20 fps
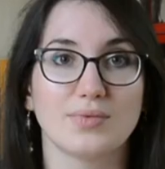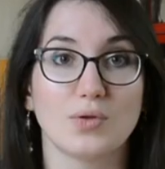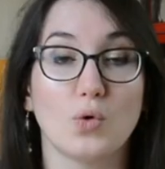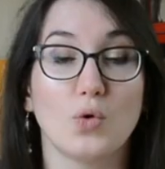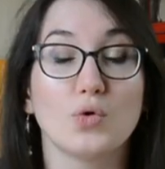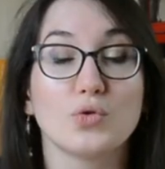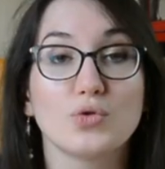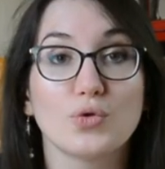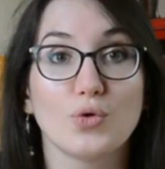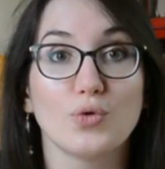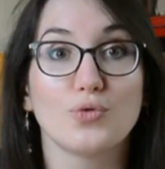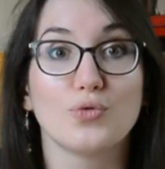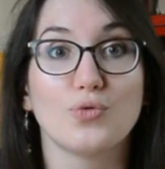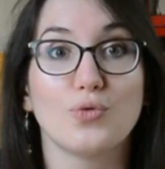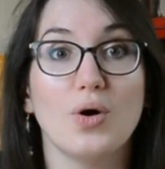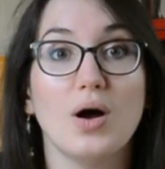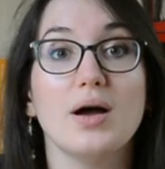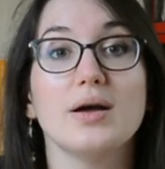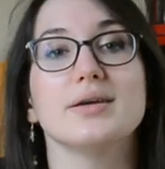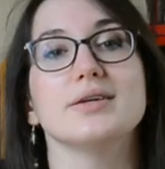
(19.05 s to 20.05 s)

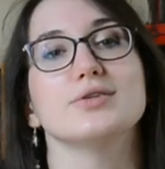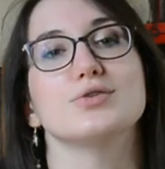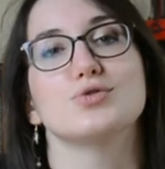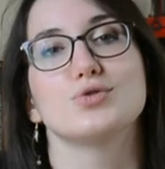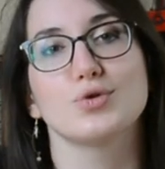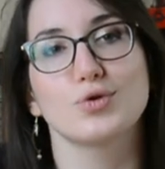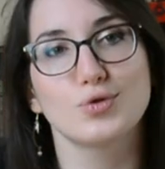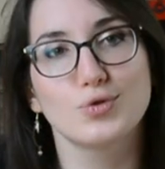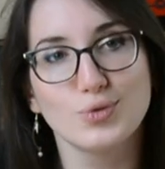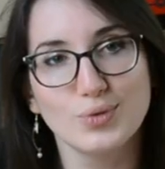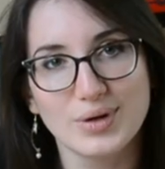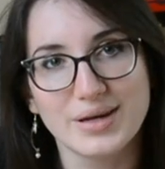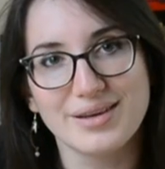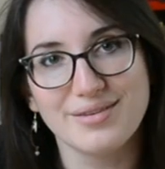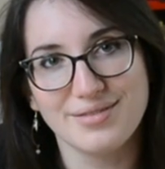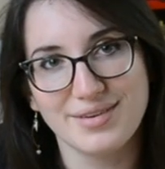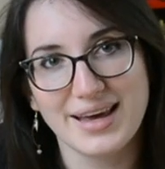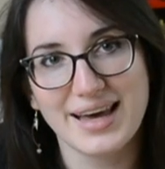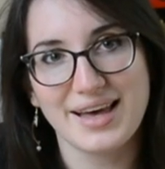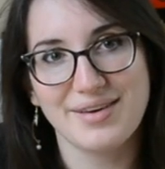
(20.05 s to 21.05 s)
Autrefois, et surtout
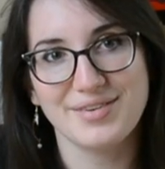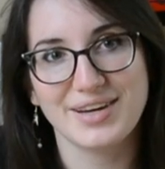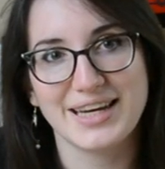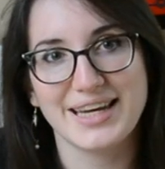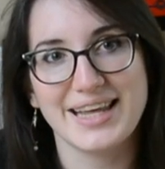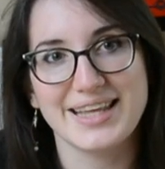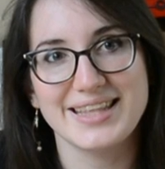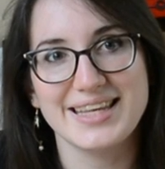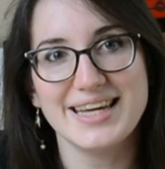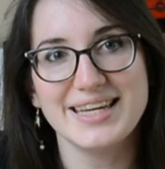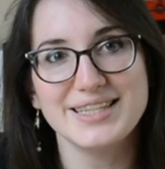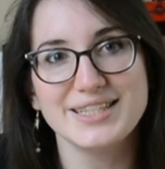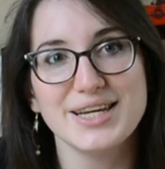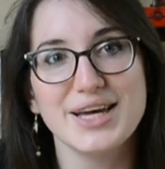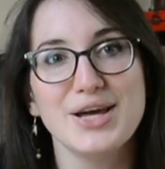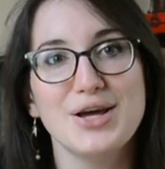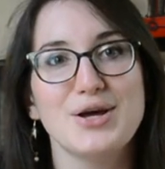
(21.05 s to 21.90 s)
l'hiver avec la neige,